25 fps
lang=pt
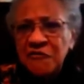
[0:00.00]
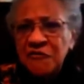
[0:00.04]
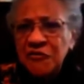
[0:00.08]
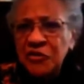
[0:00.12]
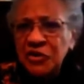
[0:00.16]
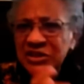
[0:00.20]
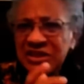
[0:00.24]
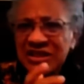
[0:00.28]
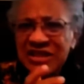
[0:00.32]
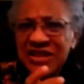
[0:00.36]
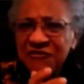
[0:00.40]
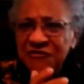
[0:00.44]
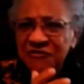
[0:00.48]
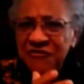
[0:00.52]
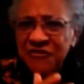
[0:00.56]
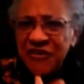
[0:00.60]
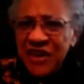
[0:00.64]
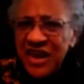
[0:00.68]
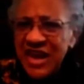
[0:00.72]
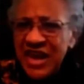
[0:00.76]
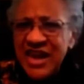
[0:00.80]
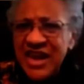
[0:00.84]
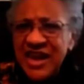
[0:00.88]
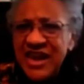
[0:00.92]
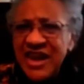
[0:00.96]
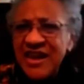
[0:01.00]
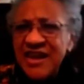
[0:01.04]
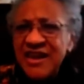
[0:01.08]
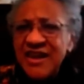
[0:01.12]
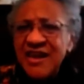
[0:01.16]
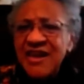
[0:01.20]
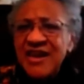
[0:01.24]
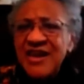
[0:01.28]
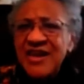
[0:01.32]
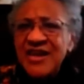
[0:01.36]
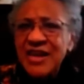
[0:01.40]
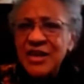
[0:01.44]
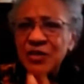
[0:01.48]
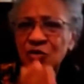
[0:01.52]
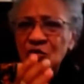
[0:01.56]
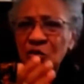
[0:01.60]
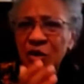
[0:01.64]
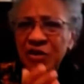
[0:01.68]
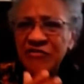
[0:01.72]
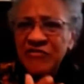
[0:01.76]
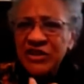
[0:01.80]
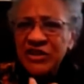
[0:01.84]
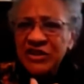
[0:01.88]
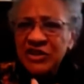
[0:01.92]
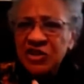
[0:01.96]
Você vê que no
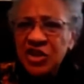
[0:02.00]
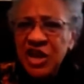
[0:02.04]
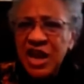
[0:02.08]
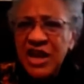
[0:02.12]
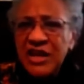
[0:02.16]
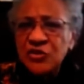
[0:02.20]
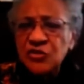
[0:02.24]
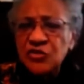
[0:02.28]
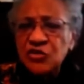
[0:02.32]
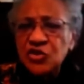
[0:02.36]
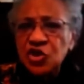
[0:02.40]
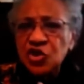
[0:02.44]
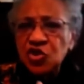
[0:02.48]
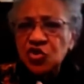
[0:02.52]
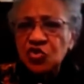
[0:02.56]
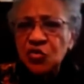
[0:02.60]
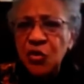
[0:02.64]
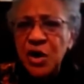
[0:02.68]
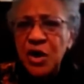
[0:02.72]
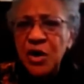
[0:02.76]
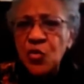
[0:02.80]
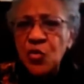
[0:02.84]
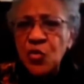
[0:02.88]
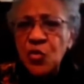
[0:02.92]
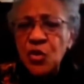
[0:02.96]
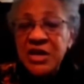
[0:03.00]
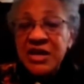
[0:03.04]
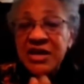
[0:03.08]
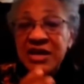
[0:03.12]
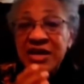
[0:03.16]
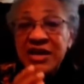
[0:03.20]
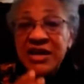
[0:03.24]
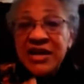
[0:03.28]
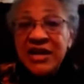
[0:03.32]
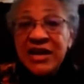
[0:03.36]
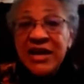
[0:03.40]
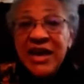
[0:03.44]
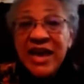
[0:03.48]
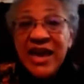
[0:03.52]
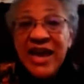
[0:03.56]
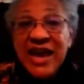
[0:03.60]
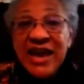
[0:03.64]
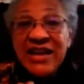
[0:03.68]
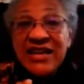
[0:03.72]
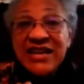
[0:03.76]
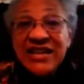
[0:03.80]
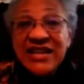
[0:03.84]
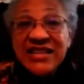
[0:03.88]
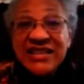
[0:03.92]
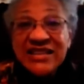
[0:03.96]
Evangelho de João
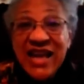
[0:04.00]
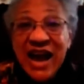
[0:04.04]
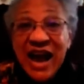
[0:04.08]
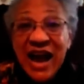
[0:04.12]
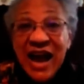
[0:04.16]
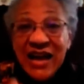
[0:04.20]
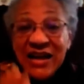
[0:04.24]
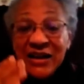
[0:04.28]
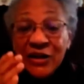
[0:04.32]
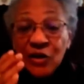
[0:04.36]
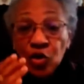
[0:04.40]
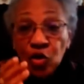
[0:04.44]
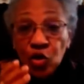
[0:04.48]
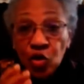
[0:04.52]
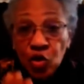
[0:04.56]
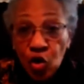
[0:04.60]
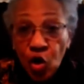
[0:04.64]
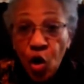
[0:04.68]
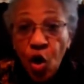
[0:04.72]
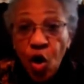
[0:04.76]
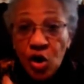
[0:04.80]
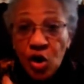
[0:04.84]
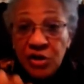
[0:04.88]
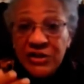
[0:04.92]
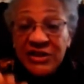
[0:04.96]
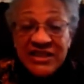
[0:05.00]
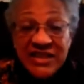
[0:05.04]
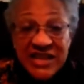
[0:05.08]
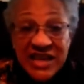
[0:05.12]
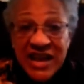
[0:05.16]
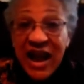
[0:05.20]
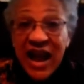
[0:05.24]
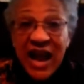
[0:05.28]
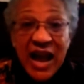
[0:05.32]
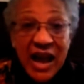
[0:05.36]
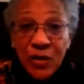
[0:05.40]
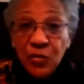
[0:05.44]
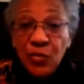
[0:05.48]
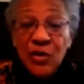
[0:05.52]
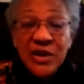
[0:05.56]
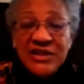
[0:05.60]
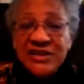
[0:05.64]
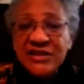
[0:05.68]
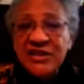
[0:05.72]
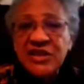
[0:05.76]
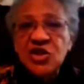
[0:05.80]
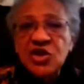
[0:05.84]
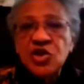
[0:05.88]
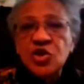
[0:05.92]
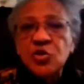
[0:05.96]
ele dá 12
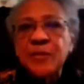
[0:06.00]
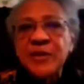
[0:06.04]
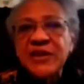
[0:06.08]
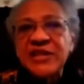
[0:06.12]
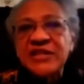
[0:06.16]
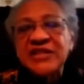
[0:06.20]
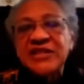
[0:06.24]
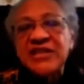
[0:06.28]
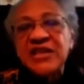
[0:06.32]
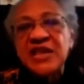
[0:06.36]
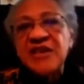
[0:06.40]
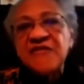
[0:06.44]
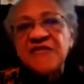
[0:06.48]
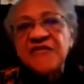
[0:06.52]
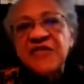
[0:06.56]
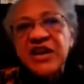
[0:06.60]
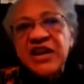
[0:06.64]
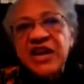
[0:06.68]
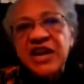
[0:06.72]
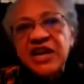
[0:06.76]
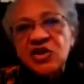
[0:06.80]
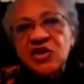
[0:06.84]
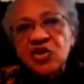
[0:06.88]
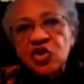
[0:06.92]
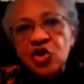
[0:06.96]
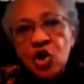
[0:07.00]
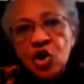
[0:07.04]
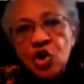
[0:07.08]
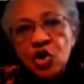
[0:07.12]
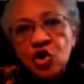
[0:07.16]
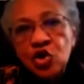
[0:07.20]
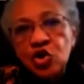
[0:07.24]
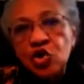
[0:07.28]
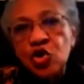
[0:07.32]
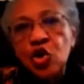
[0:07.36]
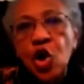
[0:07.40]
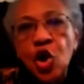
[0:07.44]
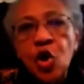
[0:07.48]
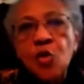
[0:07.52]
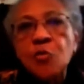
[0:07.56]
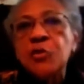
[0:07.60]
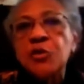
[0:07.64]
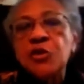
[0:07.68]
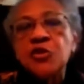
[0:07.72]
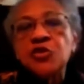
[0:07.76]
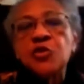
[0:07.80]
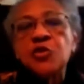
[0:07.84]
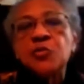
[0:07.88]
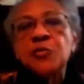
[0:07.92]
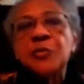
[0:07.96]
aulas específicas
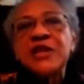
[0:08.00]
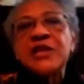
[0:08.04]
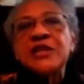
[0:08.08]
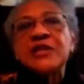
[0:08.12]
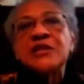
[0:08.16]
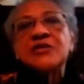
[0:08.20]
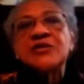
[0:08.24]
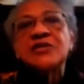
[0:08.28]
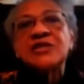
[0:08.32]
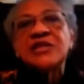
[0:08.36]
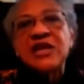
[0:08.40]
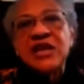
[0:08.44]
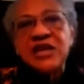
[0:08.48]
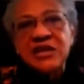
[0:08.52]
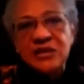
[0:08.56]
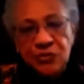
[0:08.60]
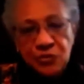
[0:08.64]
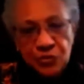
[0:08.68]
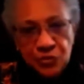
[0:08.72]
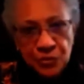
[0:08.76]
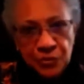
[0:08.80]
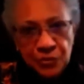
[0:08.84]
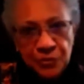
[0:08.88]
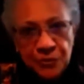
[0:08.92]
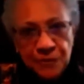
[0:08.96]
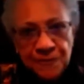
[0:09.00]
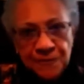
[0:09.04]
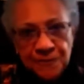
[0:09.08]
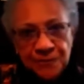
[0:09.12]
sobre o Espírito Santo.